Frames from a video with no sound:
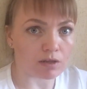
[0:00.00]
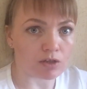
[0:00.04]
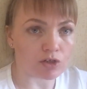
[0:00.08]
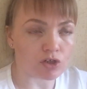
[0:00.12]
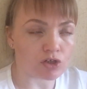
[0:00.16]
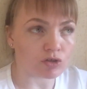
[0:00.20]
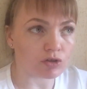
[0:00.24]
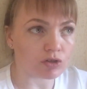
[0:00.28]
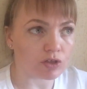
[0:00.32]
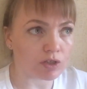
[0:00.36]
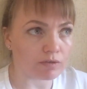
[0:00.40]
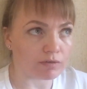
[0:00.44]

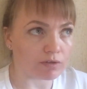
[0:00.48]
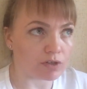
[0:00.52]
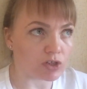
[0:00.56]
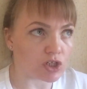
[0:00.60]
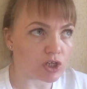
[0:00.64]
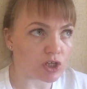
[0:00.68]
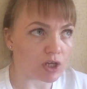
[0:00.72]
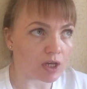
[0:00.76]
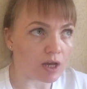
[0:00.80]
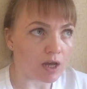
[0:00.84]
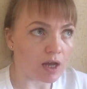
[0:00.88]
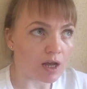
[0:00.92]
Еще,
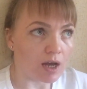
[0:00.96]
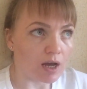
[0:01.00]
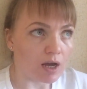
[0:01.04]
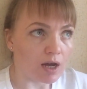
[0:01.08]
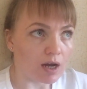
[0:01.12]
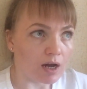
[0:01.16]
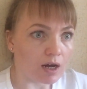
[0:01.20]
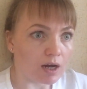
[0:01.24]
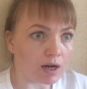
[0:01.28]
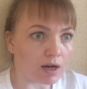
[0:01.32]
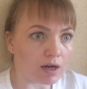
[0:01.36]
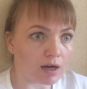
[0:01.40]
девочки,
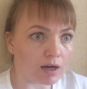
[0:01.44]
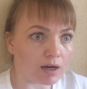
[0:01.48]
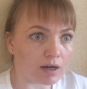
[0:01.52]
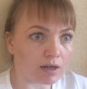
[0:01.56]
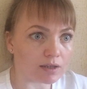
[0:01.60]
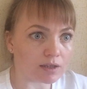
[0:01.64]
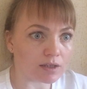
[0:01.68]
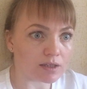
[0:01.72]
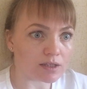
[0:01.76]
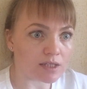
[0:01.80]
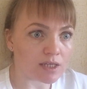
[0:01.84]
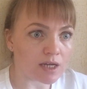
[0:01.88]
а,
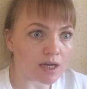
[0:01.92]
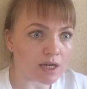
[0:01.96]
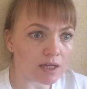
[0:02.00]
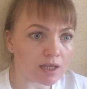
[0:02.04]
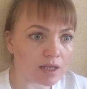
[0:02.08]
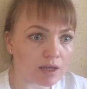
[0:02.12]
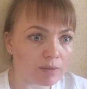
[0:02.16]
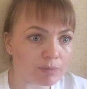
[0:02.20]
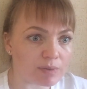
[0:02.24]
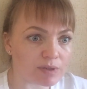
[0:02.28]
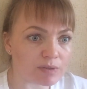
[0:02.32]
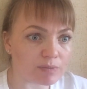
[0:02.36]
на днях
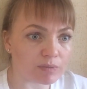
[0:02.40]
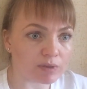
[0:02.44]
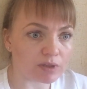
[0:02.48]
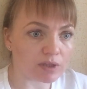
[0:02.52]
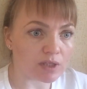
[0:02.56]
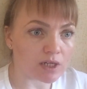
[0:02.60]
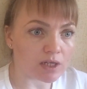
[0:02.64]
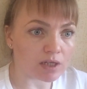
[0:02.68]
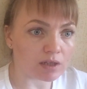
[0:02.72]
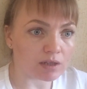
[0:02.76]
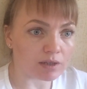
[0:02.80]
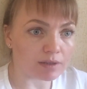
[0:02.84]
я
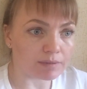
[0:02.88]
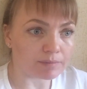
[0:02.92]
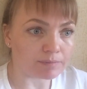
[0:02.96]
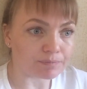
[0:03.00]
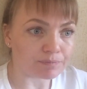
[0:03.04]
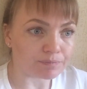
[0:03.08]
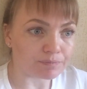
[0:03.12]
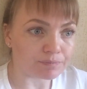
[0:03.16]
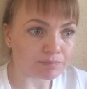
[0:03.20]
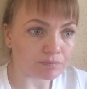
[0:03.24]
посмотрела